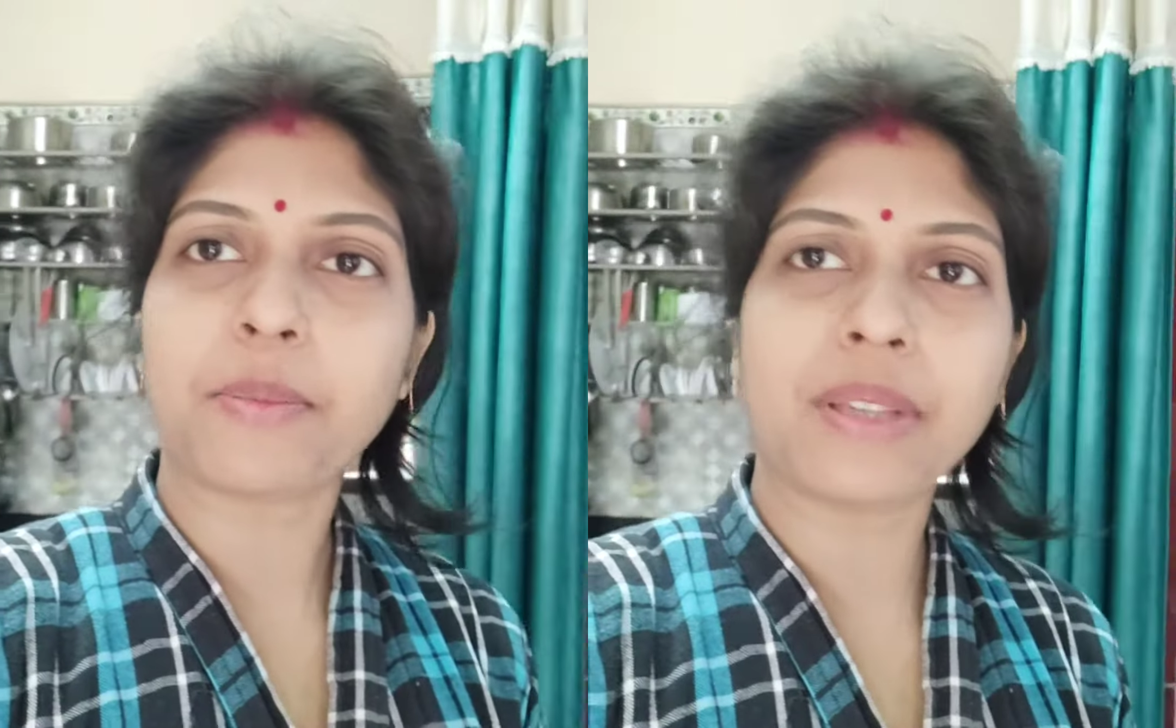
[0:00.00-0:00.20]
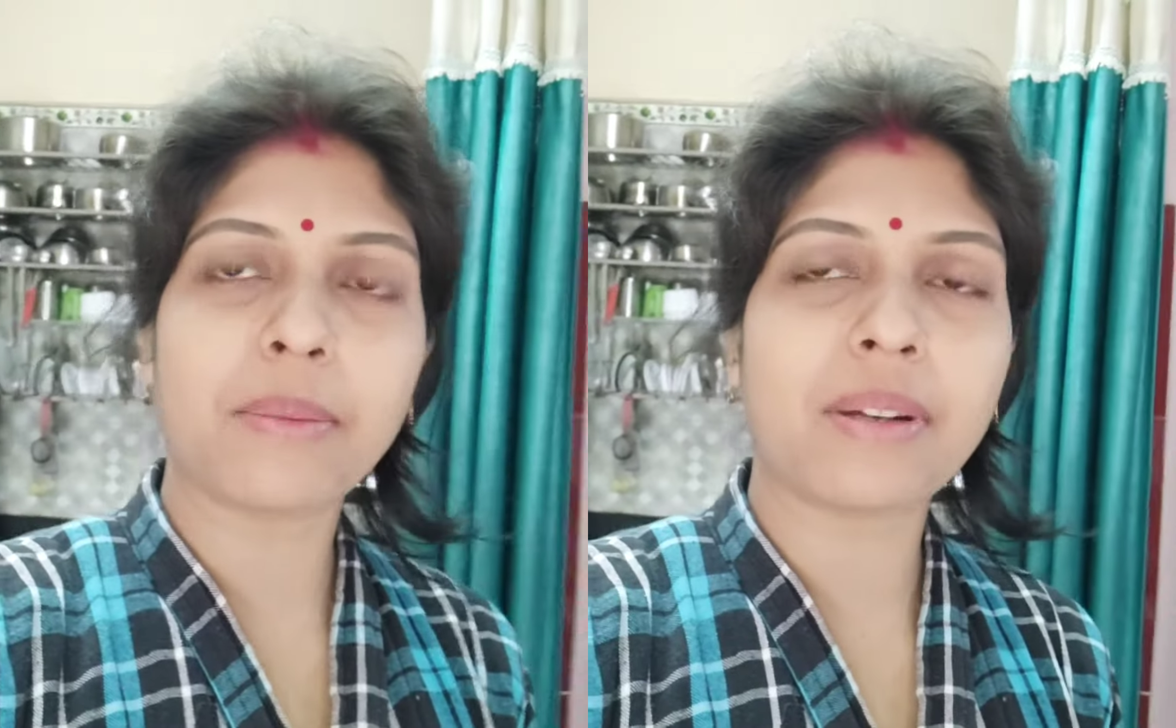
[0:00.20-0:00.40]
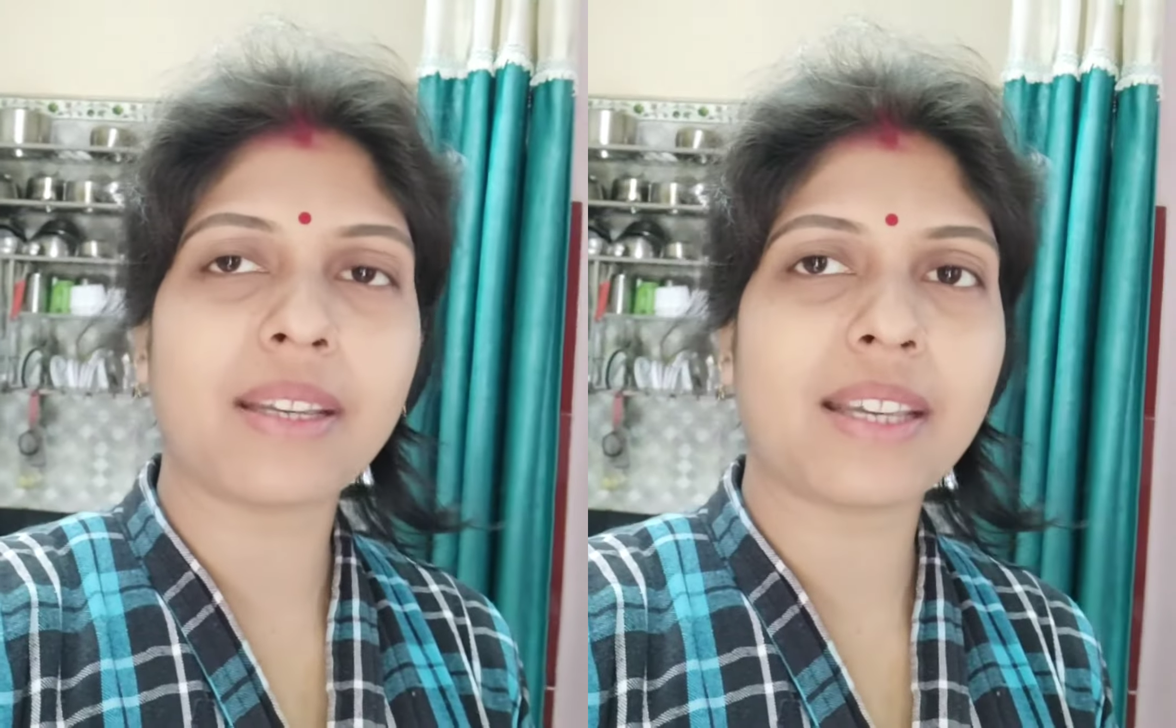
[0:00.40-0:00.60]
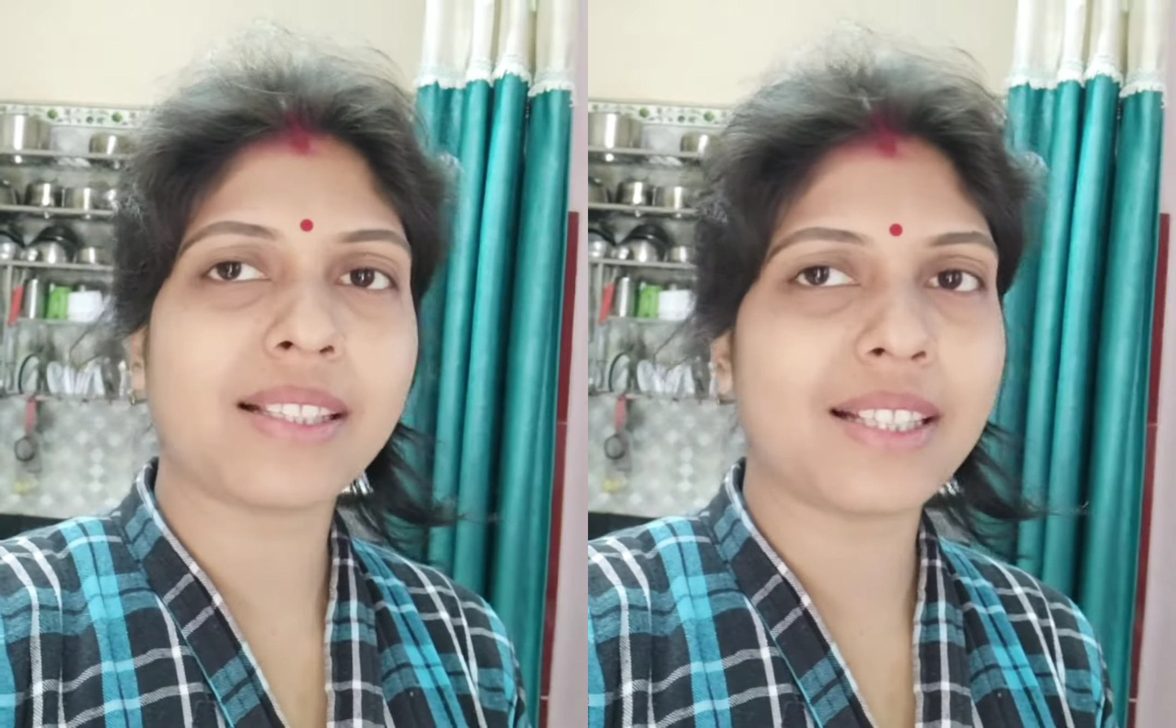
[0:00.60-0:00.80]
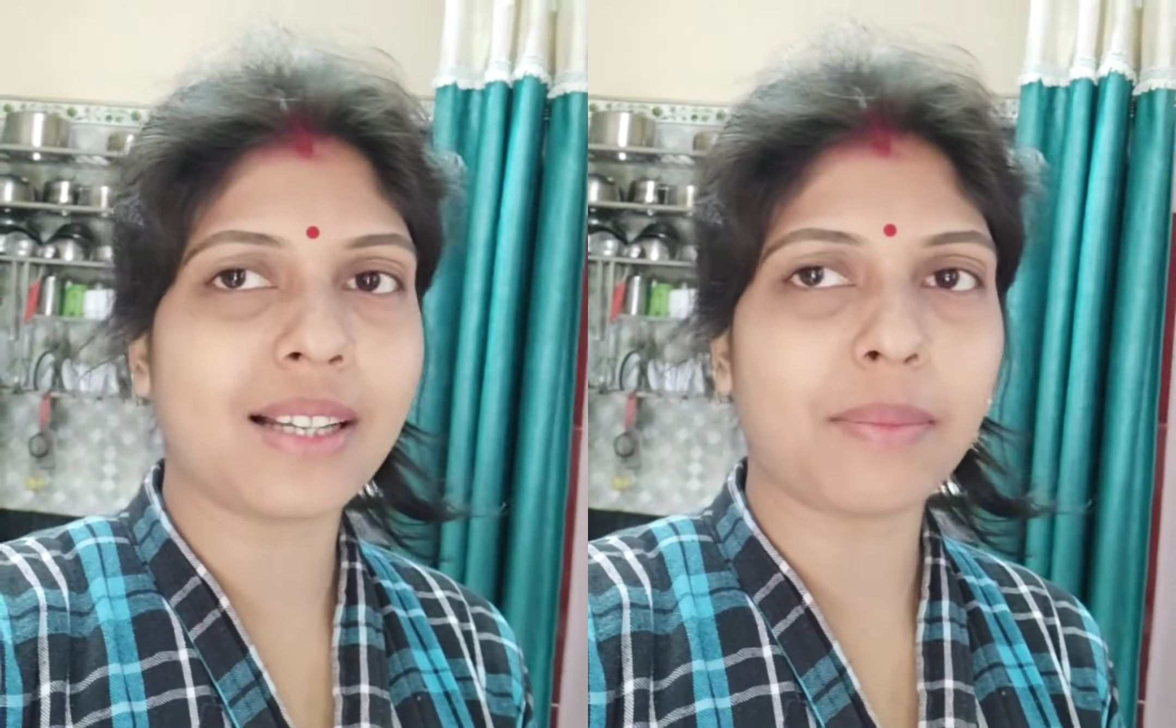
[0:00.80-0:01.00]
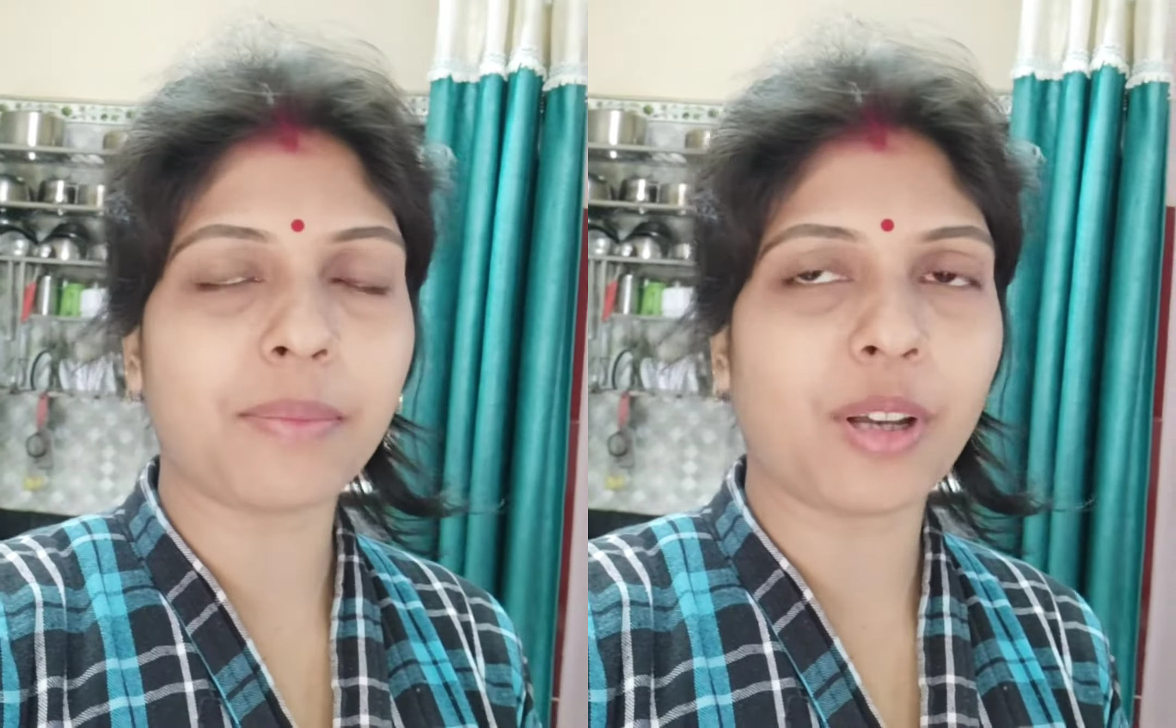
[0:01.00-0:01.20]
তো বিয়ে বাড়ি গেছিলাম